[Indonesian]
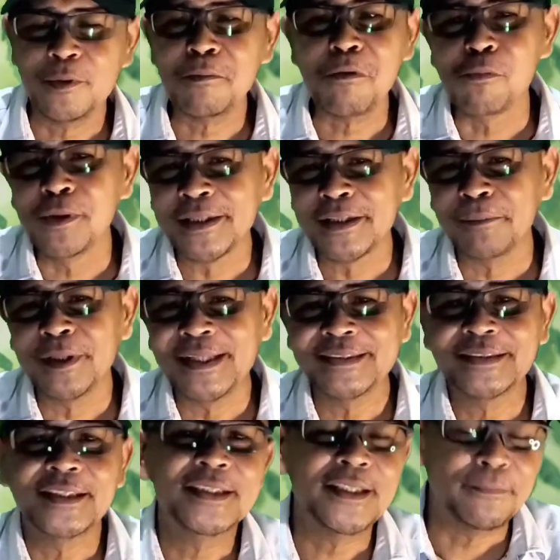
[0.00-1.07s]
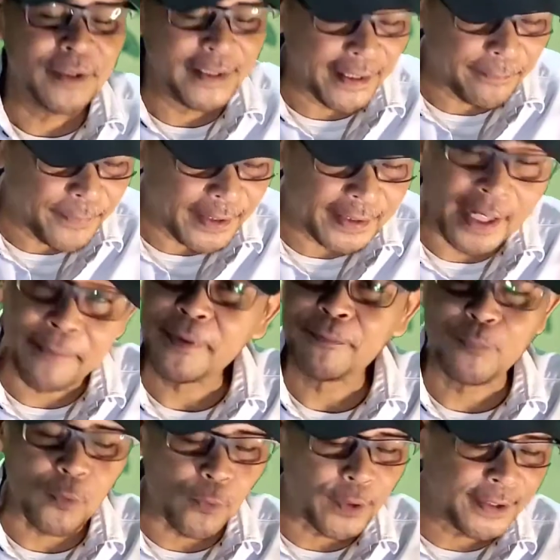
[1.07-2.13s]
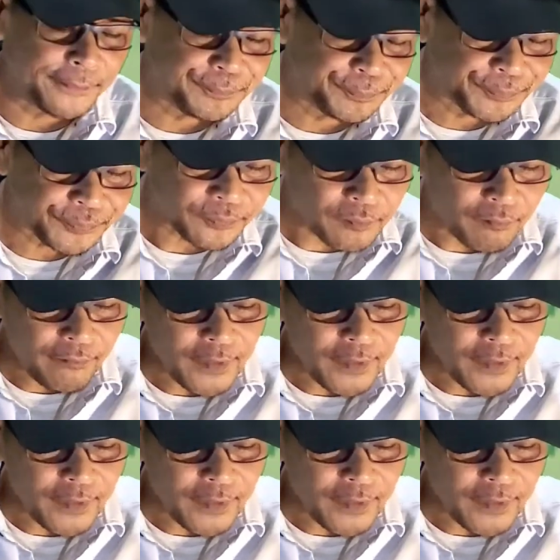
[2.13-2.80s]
Kalau memang mau membeli tablet yang jati, ya beli iPad, iPad Pro ya.